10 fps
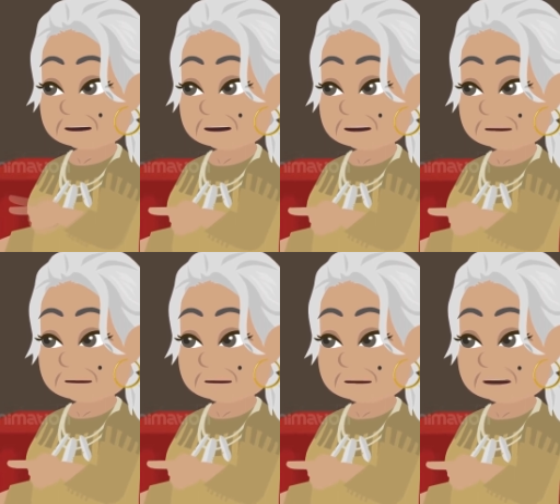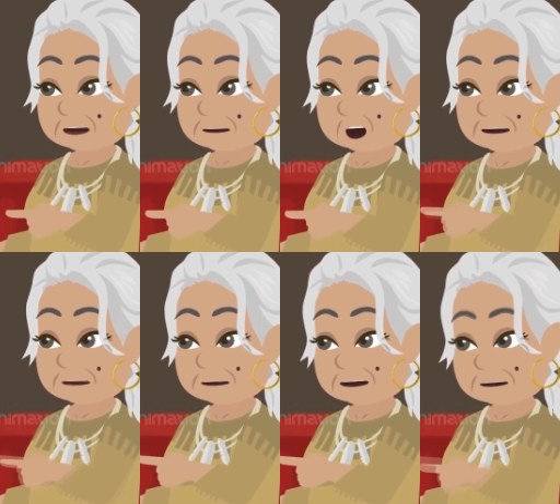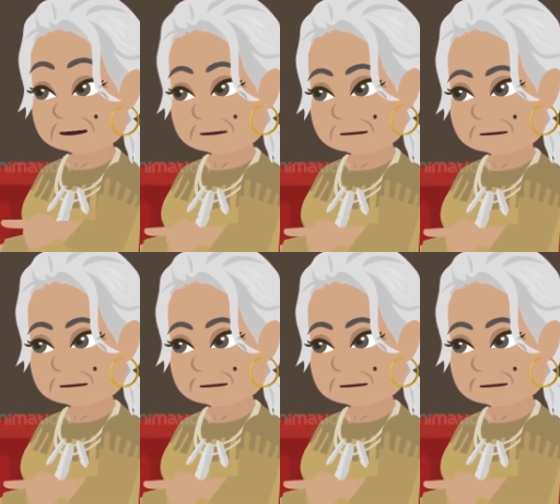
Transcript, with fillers: করব না ও তো অনেক ভালো